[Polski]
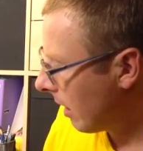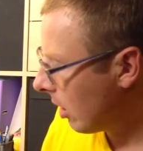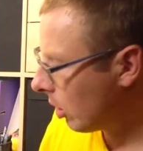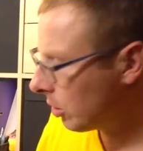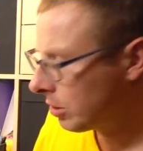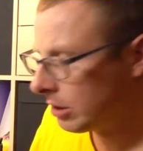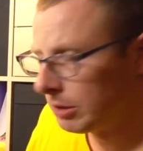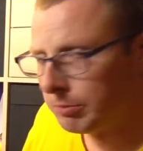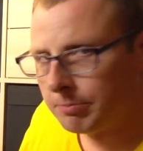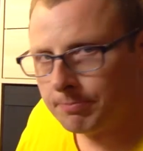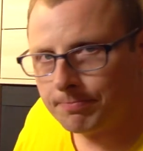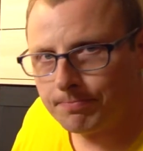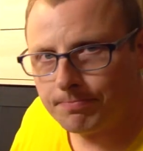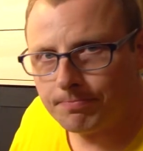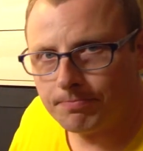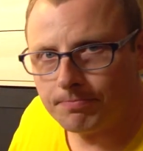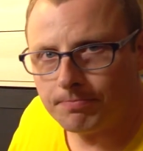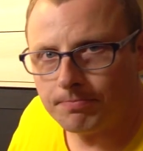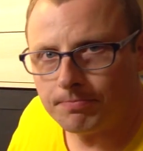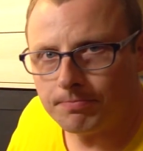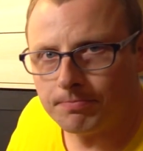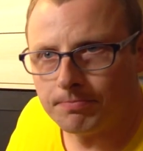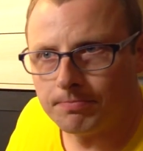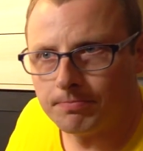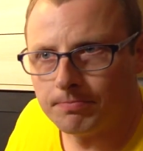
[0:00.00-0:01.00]
o tym,
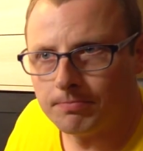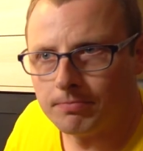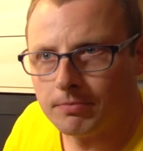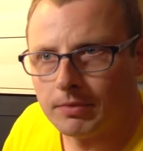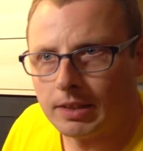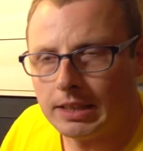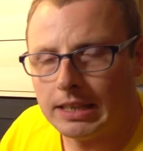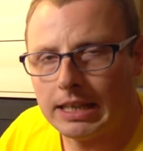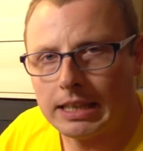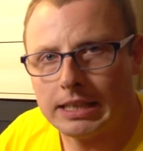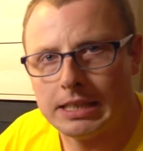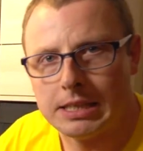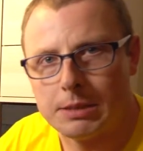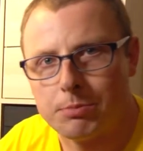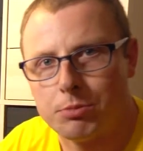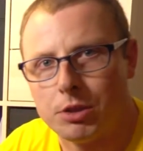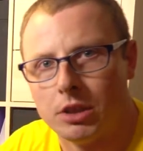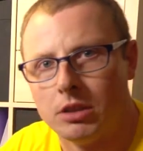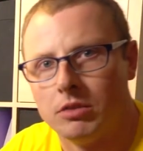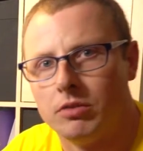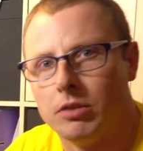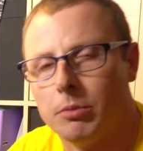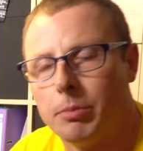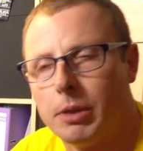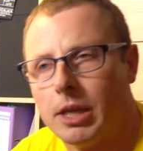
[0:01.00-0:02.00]
mm, jaki
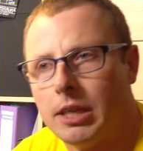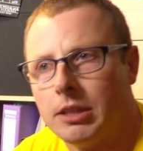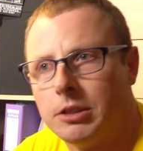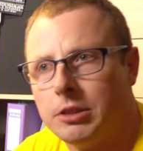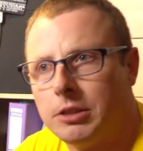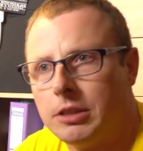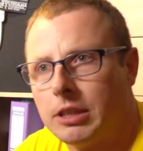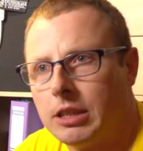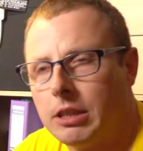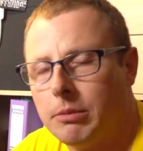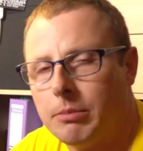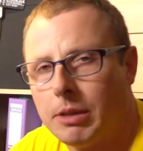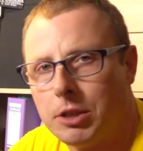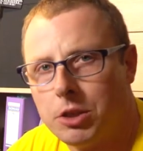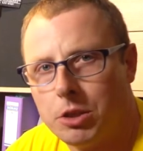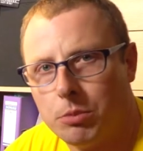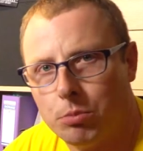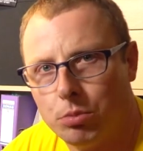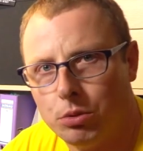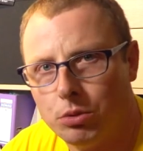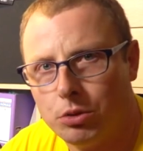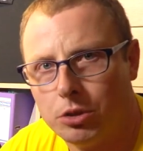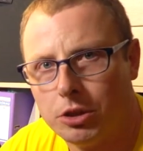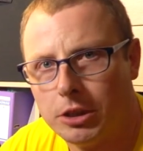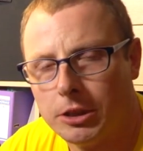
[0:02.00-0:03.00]
sprzęt wybrać, jaki macie
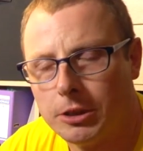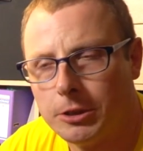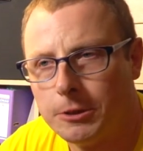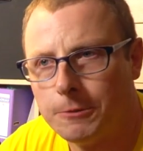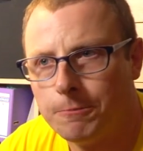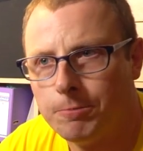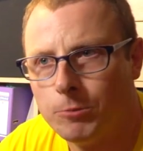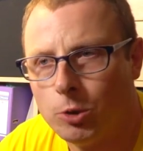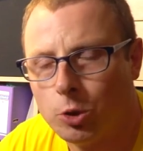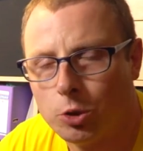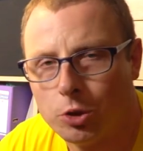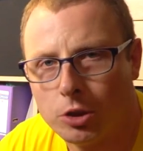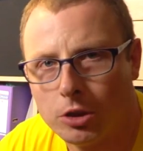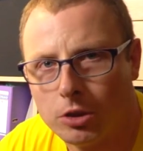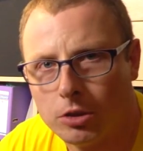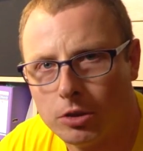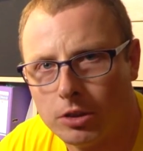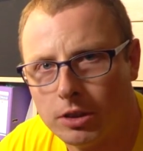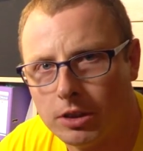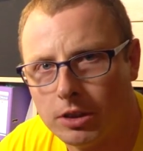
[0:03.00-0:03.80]
budżet, do czego